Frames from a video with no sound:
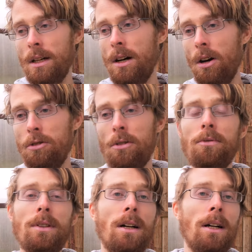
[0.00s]
ihre Haut
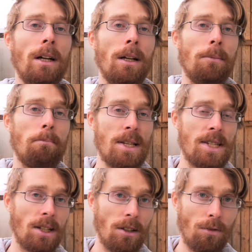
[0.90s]
auch wieder
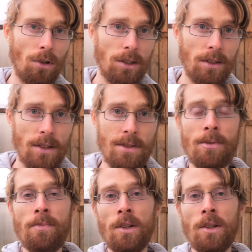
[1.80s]
besser geworden ist.